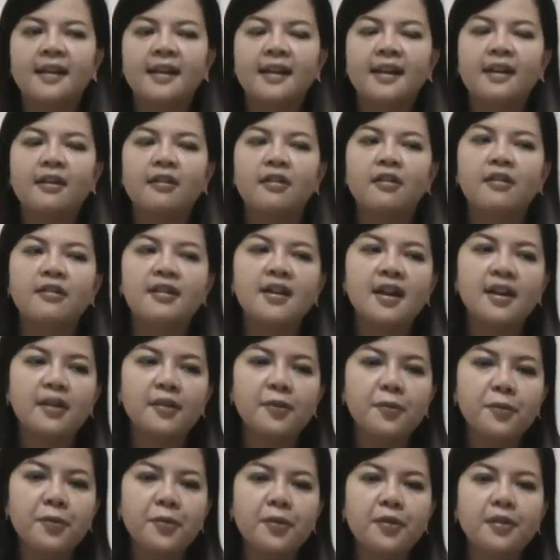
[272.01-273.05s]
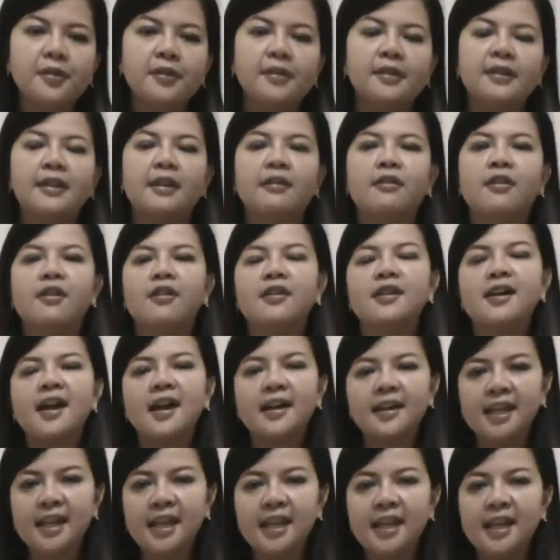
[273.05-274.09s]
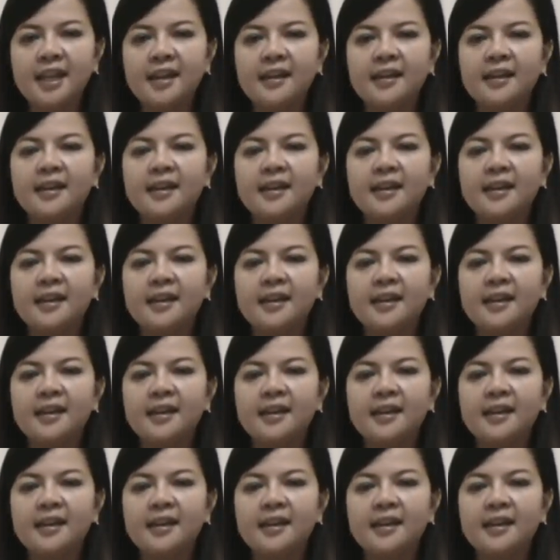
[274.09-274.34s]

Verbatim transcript: เดี๋ยวก็เรื่องนู้นเดี๋ยวก็เรื่องนี้